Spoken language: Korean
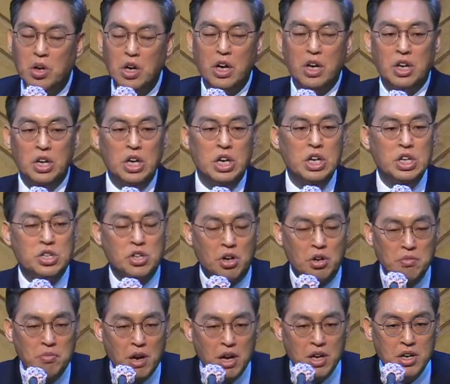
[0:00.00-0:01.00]
이
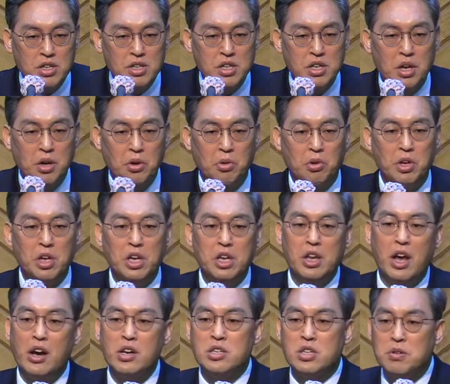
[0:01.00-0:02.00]
절망이 지나고 이
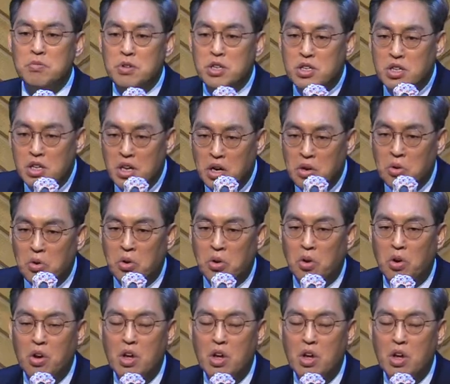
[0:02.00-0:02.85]
낙심이 지나고